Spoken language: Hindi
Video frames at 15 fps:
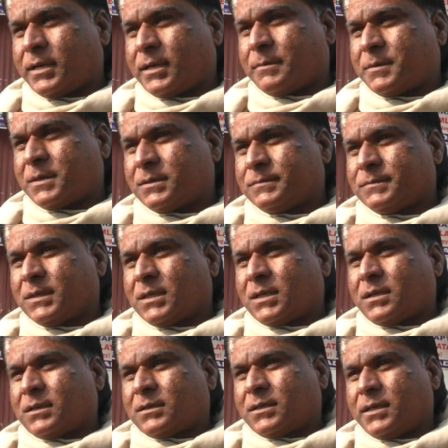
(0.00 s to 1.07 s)
है यहाँ पर
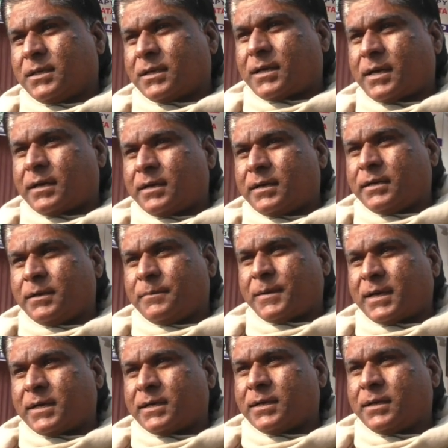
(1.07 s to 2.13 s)
एक आरएनडी
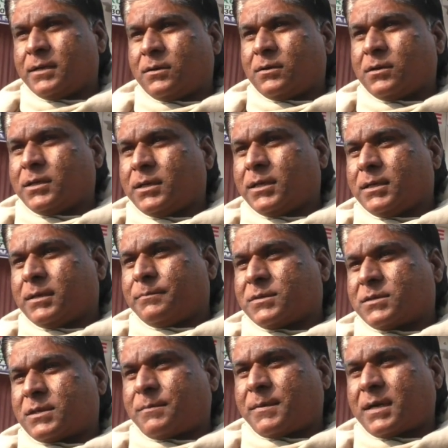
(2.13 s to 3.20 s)
पार्टी और ये
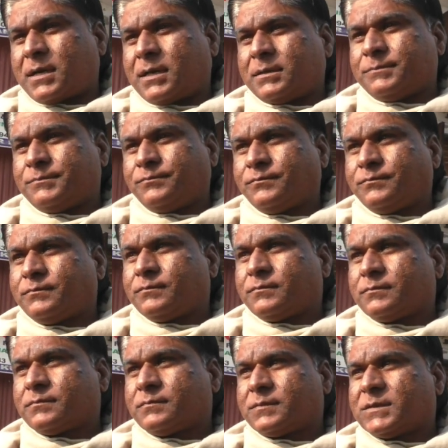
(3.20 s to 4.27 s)
सपा का
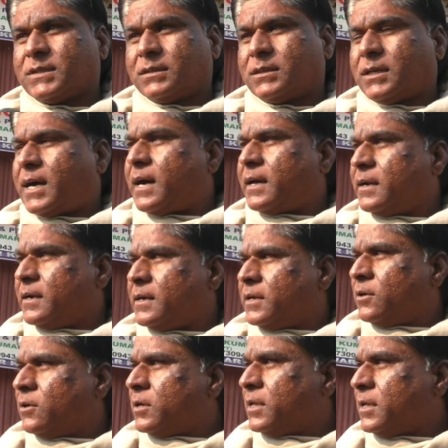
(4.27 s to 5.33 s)
आरएनडी
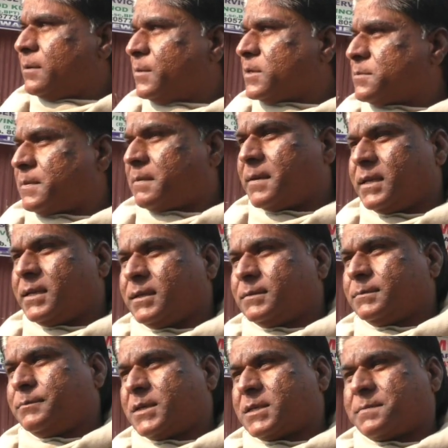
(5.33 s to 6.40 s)
और ये बसपा वाले
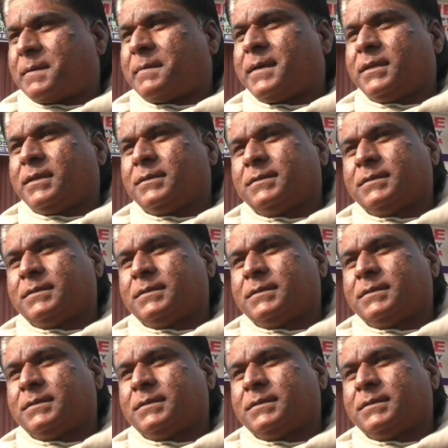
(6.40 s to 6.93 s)
बसपा वाले,